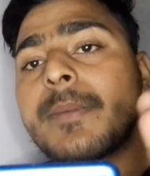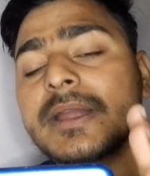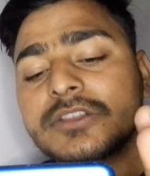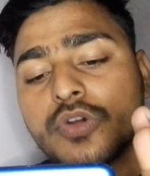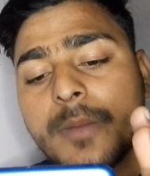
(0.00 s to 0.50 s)

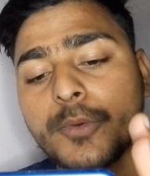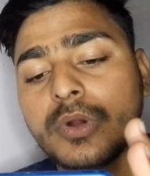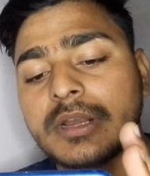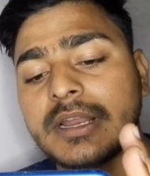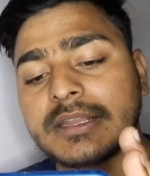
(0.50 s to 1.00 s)
अब गाइस देखो
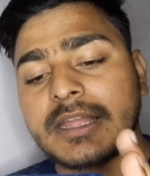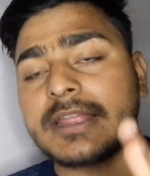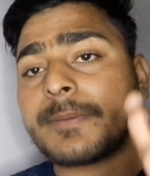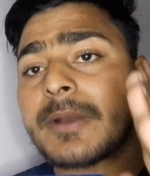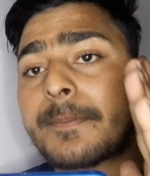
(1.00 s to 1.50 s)
आपको करना
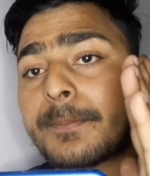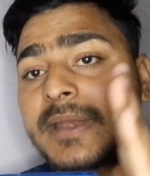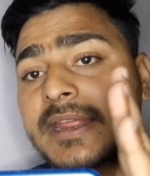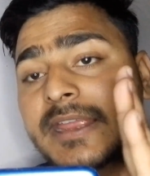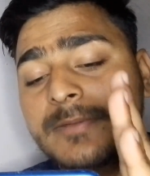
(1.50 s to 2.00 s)
क्या है यहाँ पर पर आप
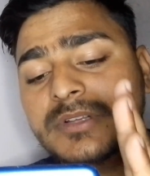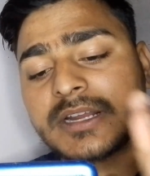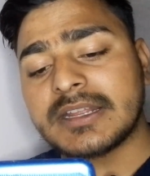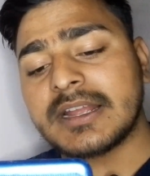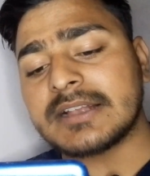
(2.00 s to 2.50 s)
प्ले गेम्स
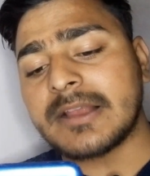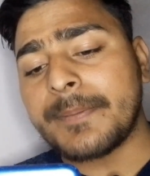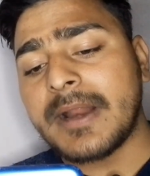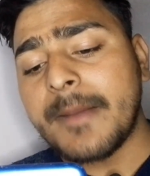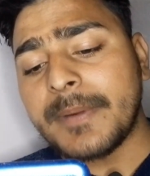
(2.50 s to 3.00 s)
करके गैस
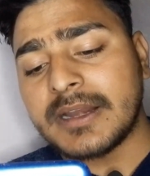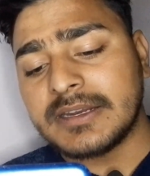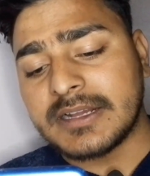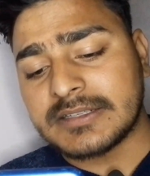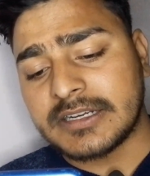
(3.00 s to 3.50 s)
यहाँ पर आप
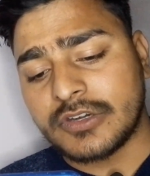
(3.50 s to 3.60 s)
अर्निंग कर